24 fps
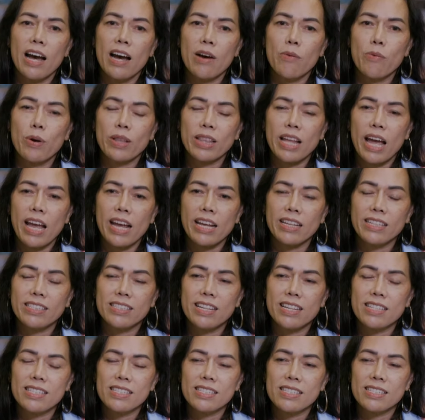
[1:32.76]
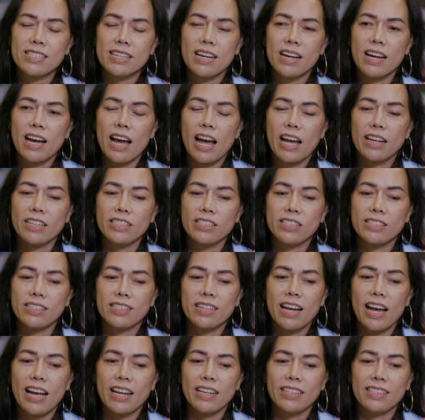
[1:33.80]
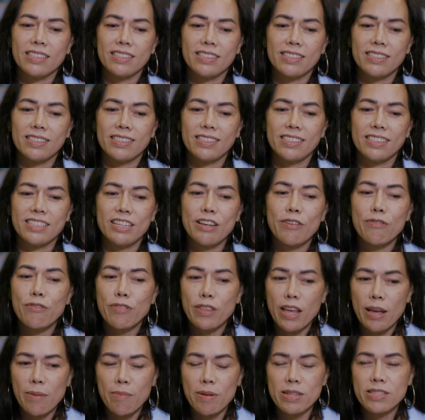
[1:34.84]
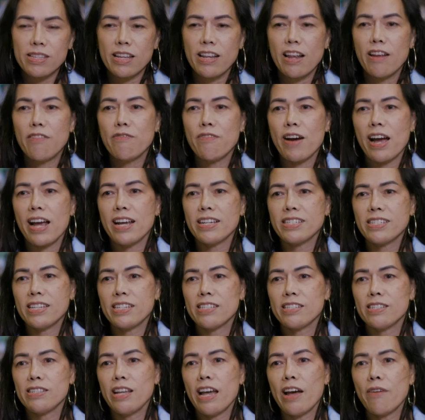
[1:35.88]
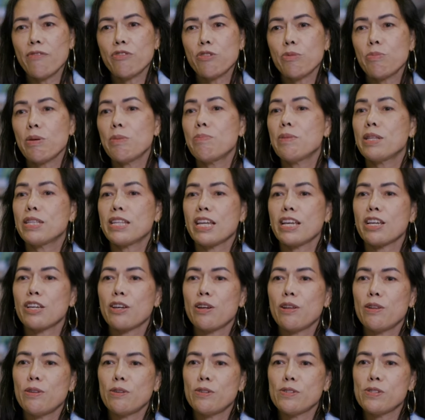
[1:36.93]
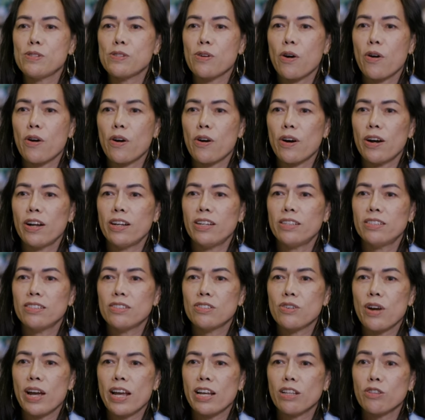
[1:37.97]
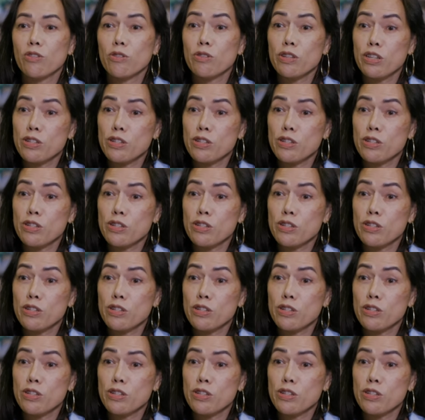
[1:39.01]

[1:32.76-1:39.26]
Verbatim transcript: what I just, I, I give them as an advice is they have to be meticulous on trying to